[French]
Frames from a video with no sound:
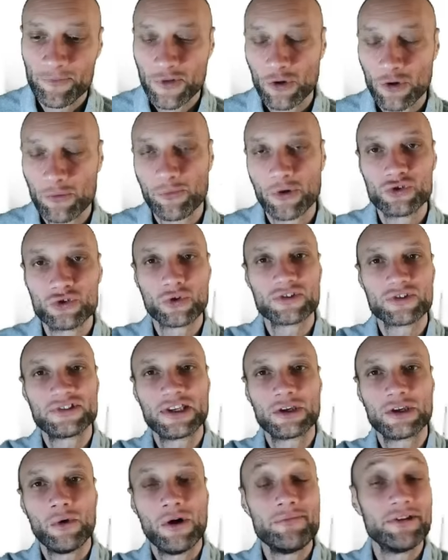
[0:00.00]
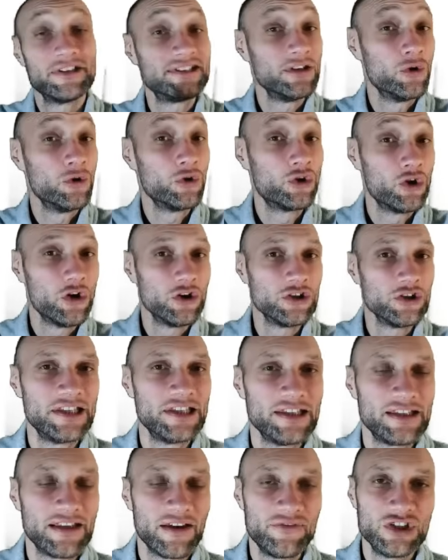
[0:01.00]
Open source, c'est quoi bah, C'est le code qui
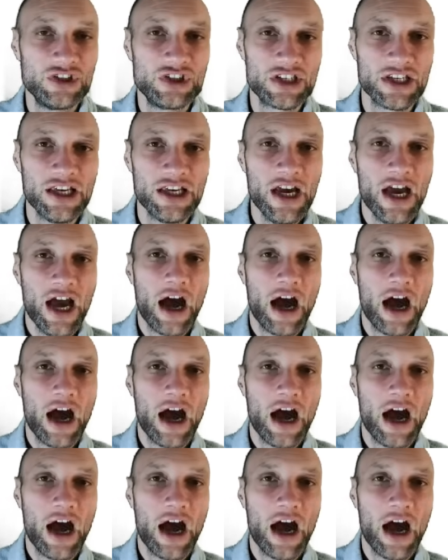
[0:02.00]
est affiché.